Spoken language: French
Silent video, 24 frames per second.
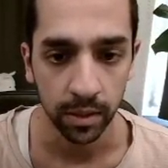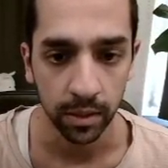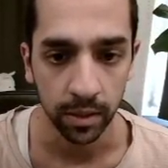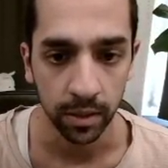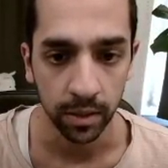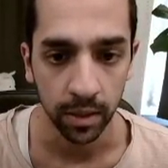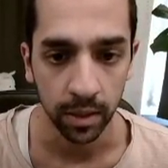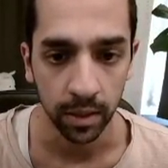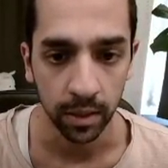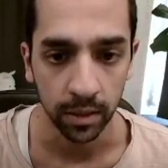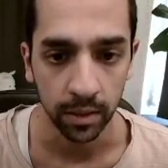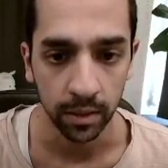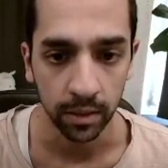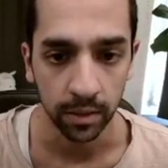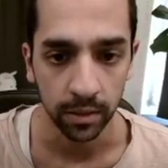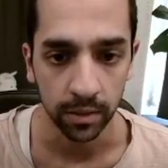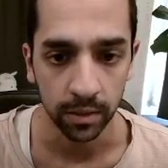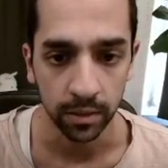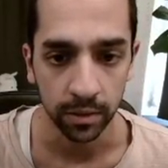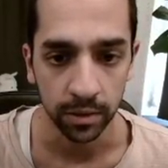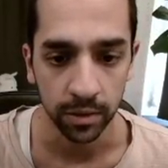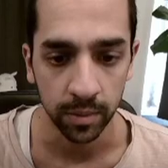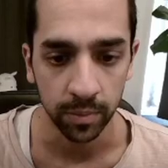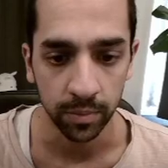Et là,
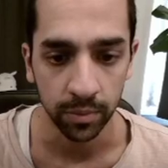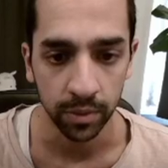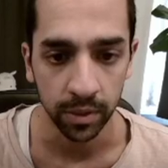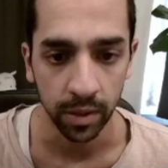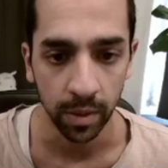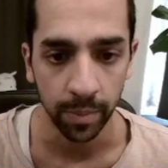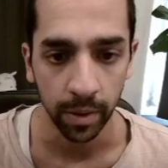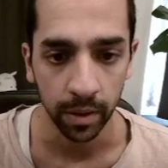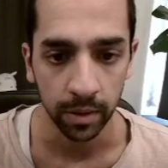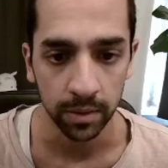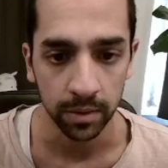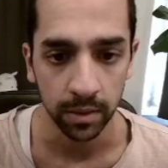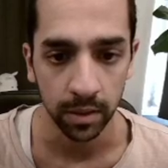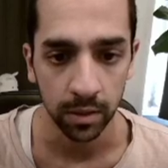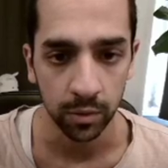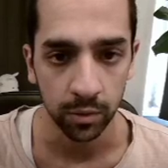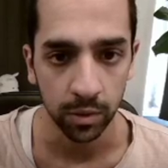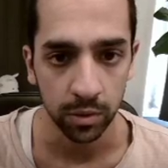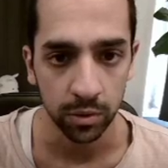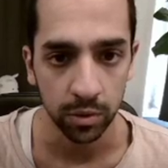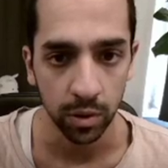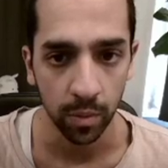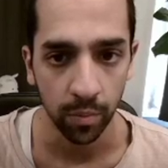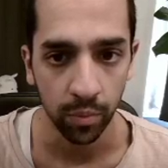j'ai plus qu'à partir soit
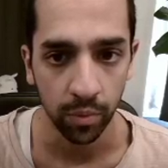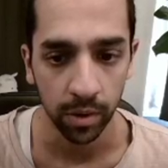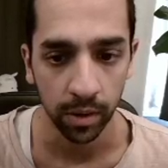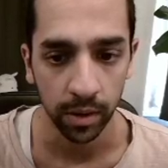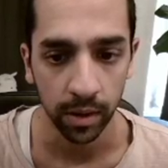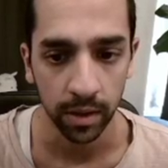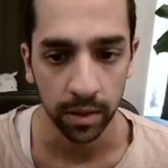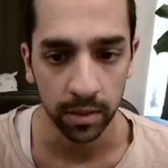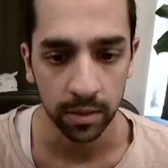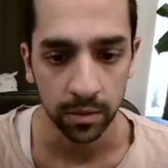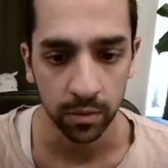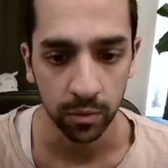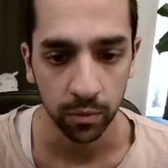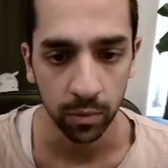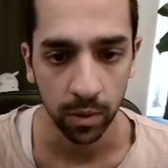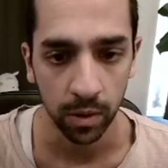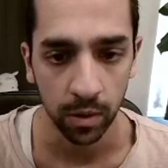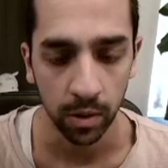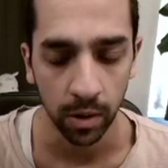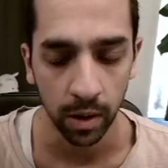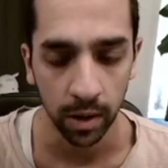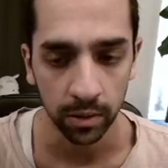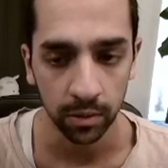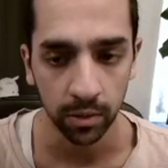sur point glace ou
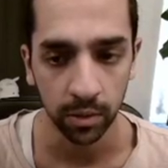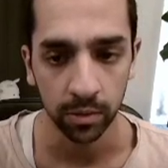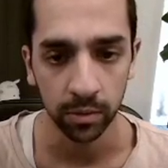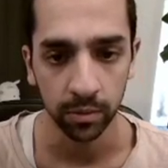alors attendre.